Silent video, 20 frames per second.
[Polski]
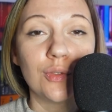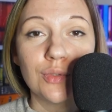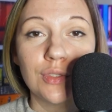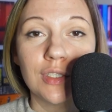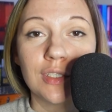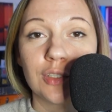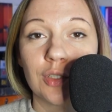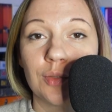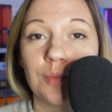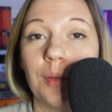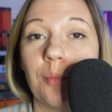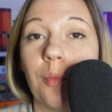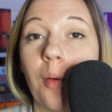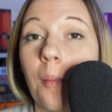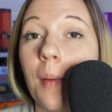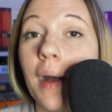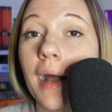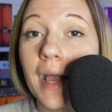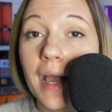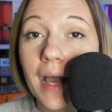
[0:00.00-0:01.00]
ludzie sobie
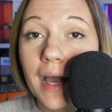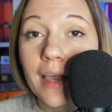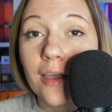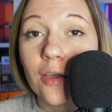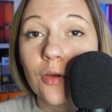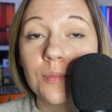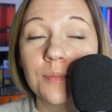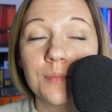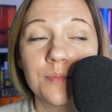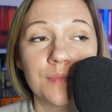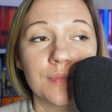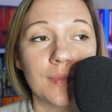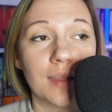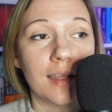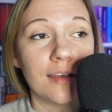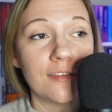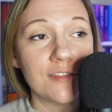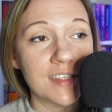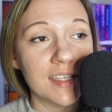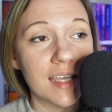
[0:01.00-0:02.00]
pomagają
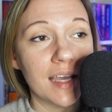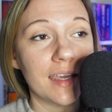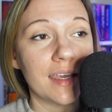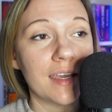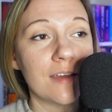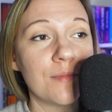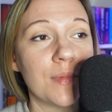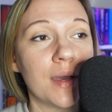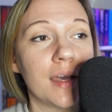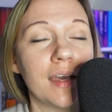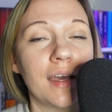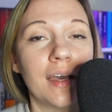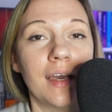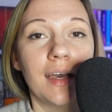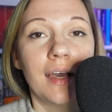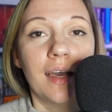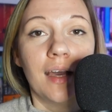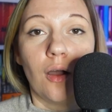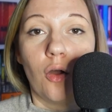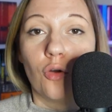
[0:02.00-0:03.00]
nawzajem,
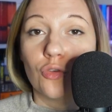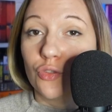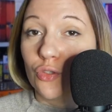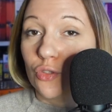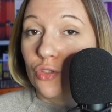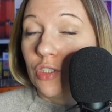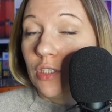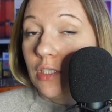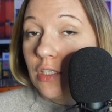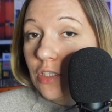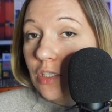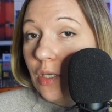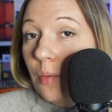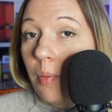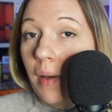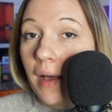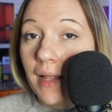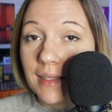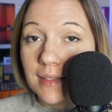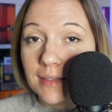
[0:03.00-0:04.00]
otoczyli się
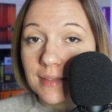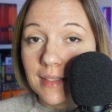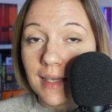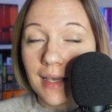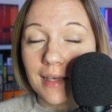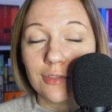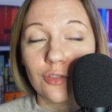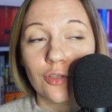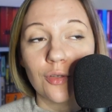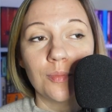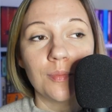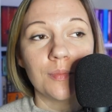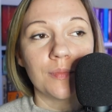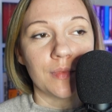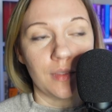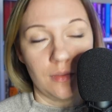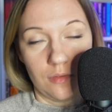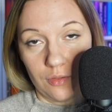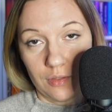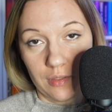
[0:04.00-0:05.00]
palisadą,
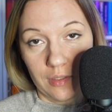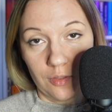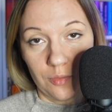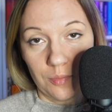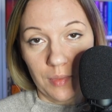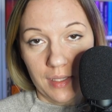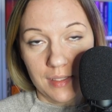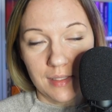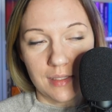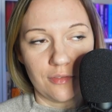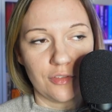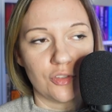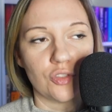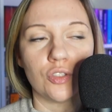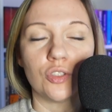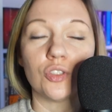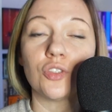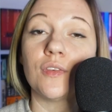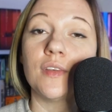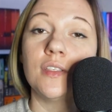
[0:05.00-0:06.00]
do tego miasta
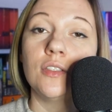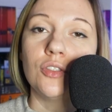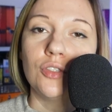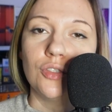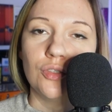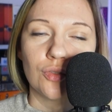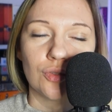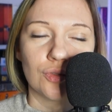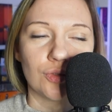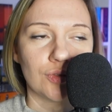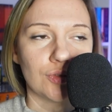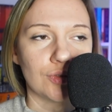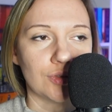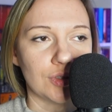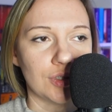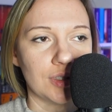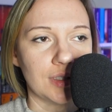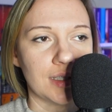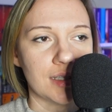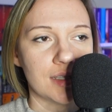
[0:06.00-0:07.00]
właśnie Święcino to
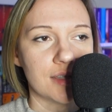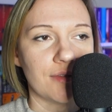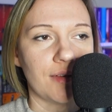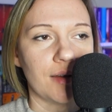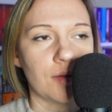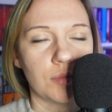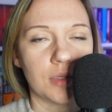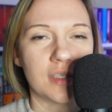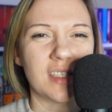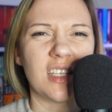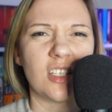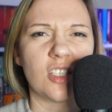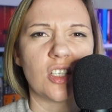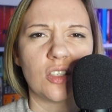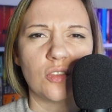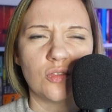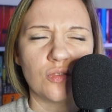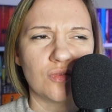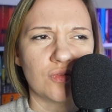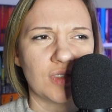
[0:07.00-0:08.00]
się nazywa,
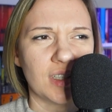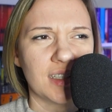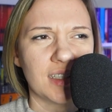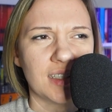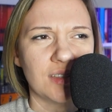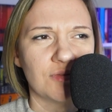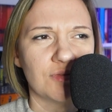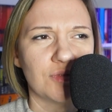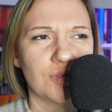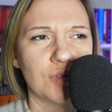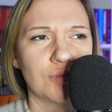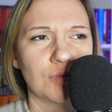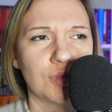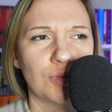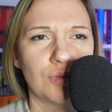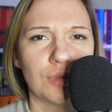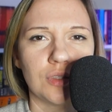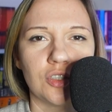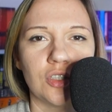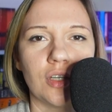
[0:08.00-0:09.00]
miasteczka, no takie,
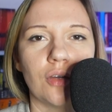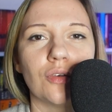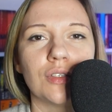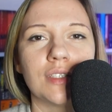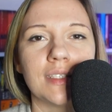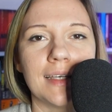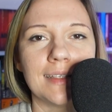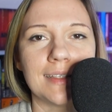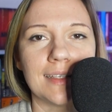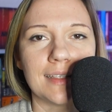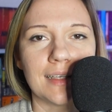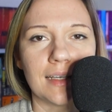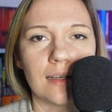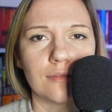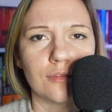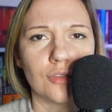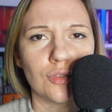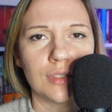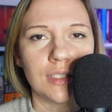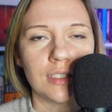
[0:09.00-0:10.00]
kurczę, osada,
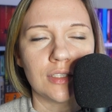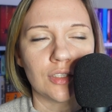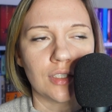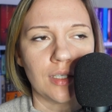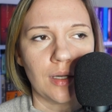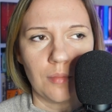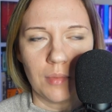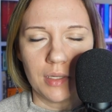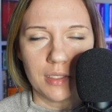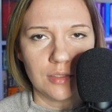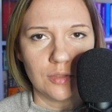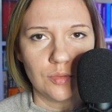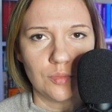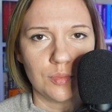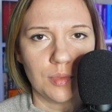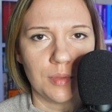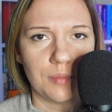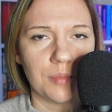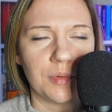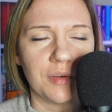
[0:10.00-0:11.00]
taka wioseczka bardziej
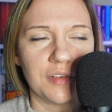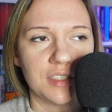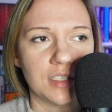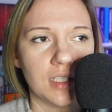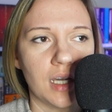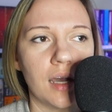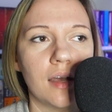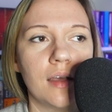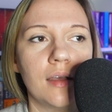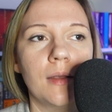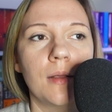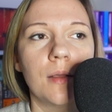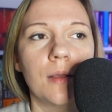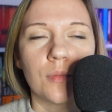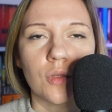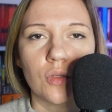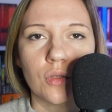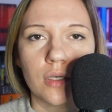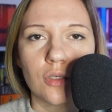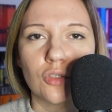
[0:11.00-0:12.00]
bym powiedziała.
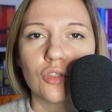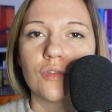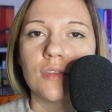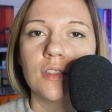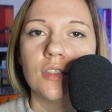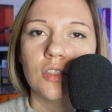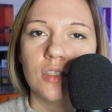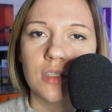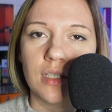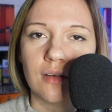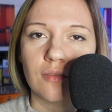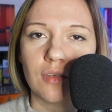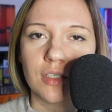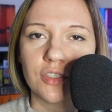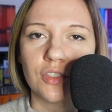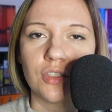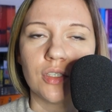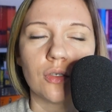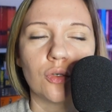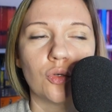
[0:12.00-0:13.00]
Do tego Święcina
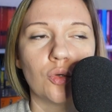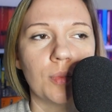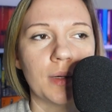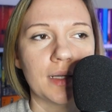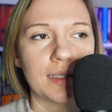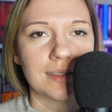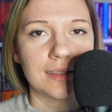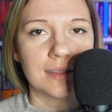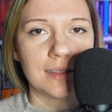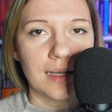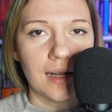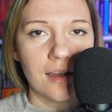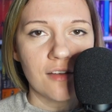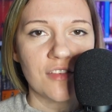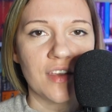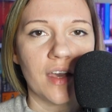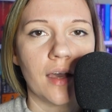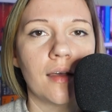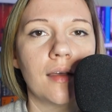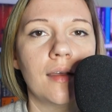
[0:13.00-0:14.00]
właśnie Hubert
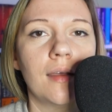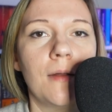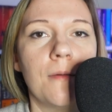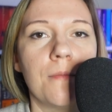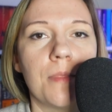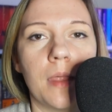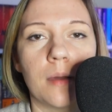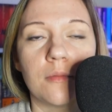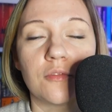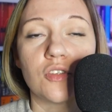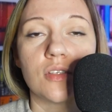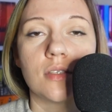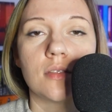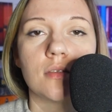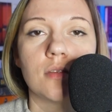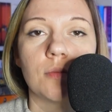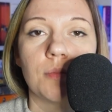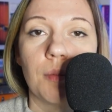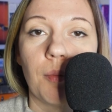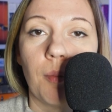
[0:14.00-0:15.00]
trafia, tam
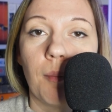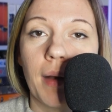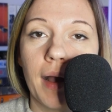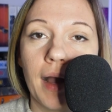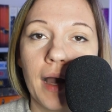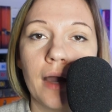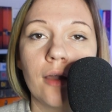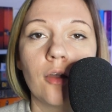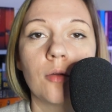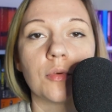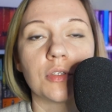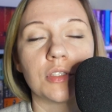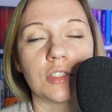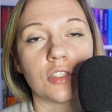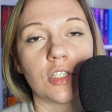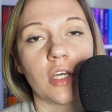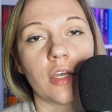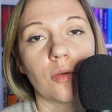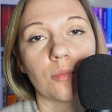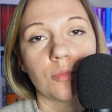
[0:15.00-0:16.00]
wszyscy sobie pomagają,
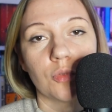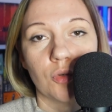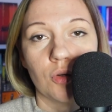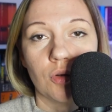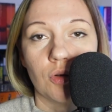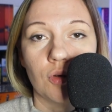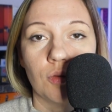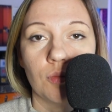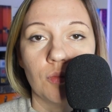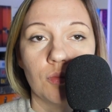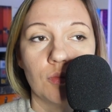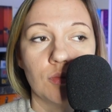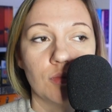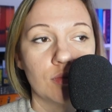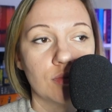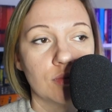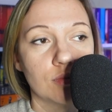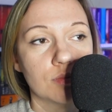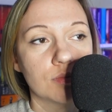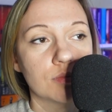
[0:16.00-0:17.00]
otaczają to
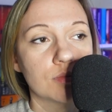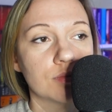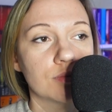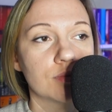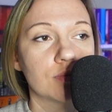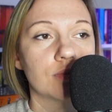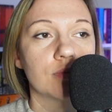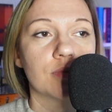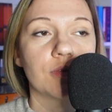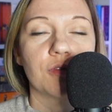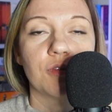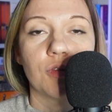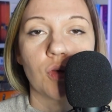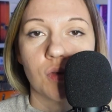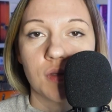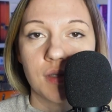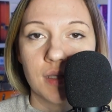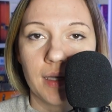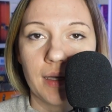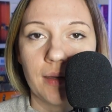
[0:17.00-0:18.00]

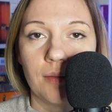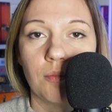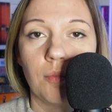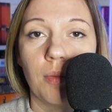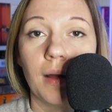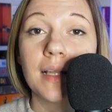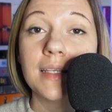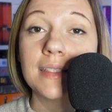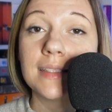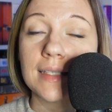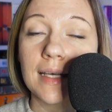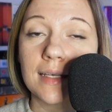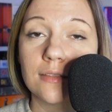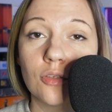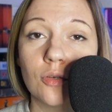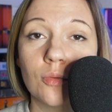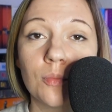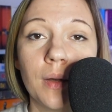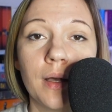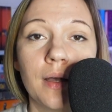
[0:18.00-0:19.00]
wioskę
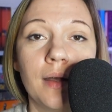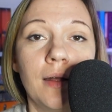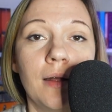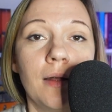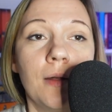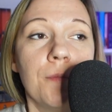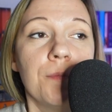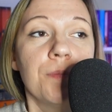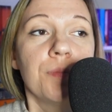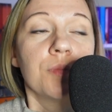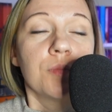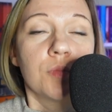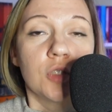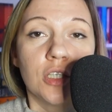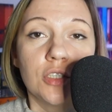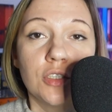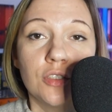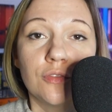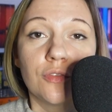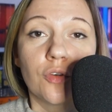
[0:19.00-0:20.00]
palisadą
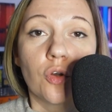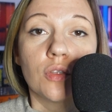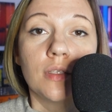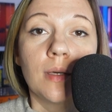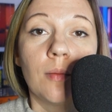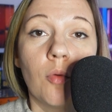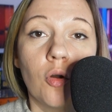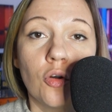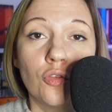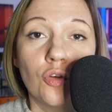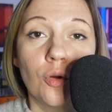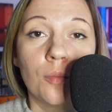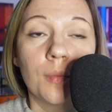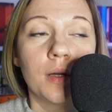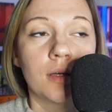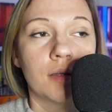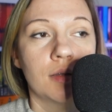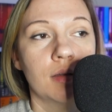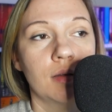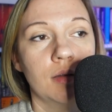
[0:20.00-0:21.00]
przeciwko
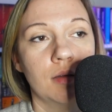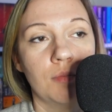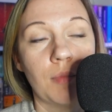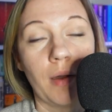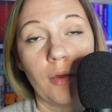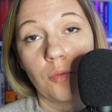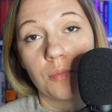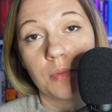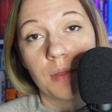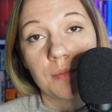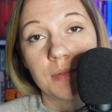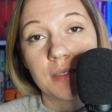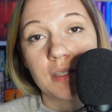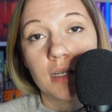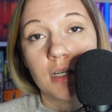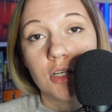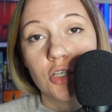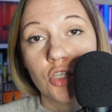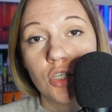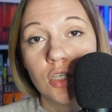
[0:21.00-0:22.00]
demonom, mają tam
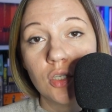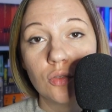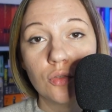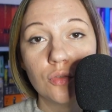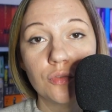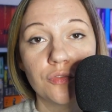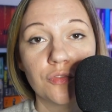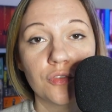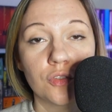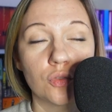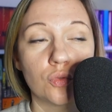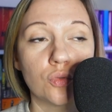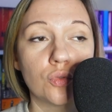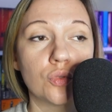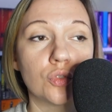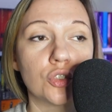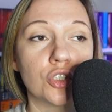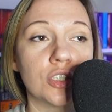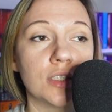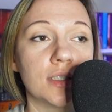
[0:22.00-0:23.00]
strażników,
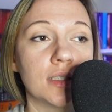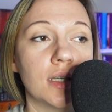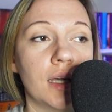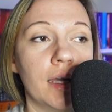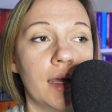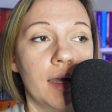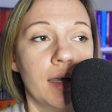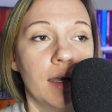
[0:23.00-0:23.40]
którzy